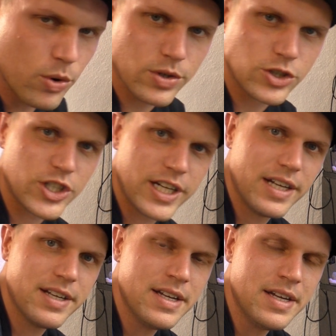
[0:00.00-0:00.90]
am Boden
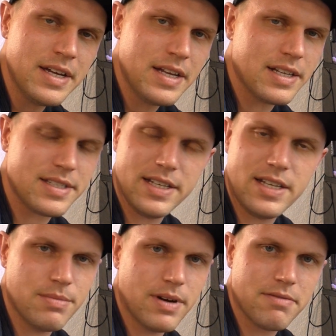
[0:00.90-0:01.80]
stehen. Das
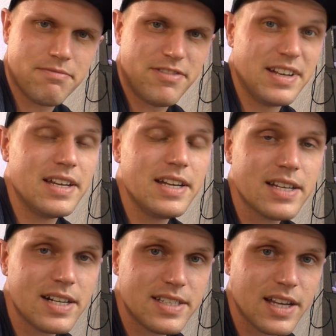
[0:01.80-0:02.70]
sieht immer, finde
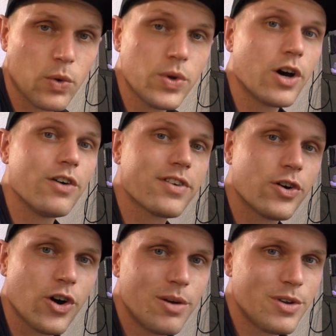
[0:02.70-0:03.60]
ich, halt sehr
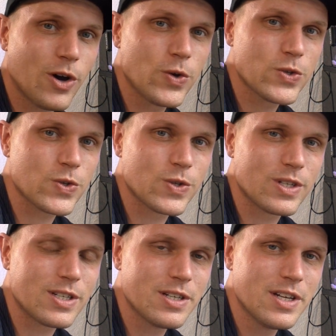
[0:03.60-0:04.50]
unaufgeräumt aus
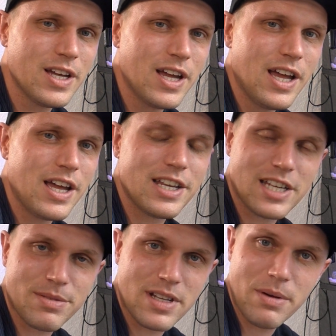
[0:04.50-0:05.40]
und
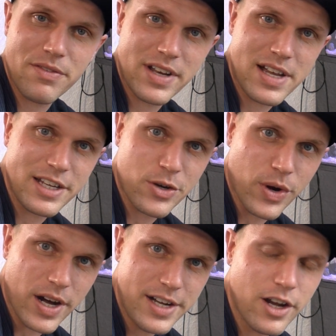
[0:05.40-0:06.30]
ich habe es lieber, wenn halt die
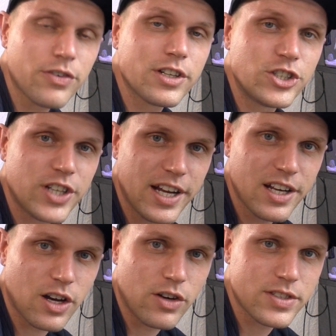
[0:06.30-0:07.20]
Korallen auf den
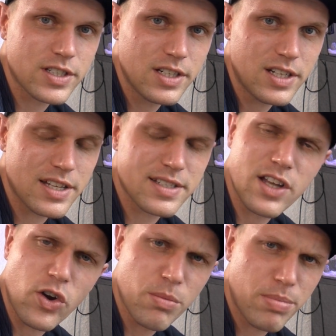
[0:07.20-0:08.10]
Steinen drauf sind. Da
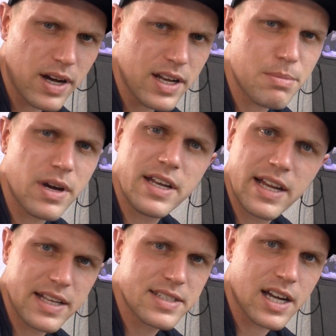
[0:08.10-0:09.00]
sind auch ein paar dabei,
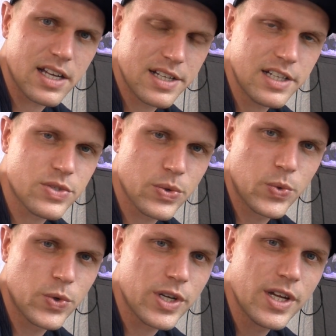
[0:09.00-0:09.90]
denen geht es gerade nicht so
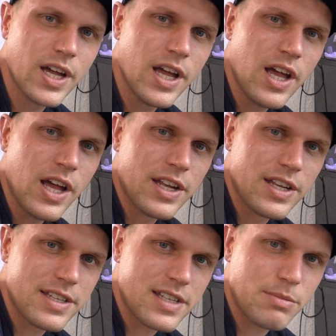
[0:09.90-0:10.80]
gut.
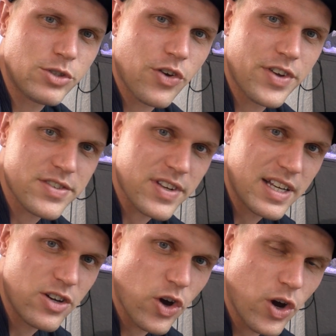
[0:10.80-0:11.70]
Deshalb schauen wir, dass wir
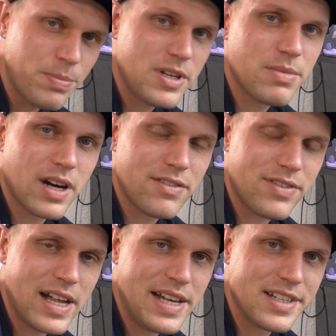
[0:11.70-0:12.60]
den optimale
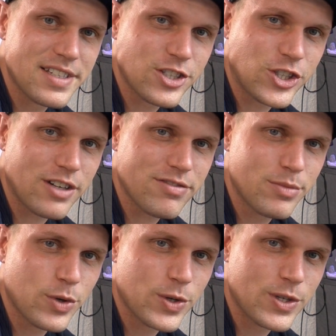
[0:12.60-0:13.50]
Verhältnisse
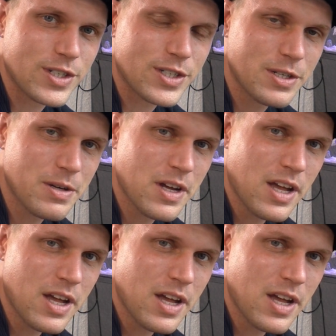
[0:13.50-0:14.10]
schaffen und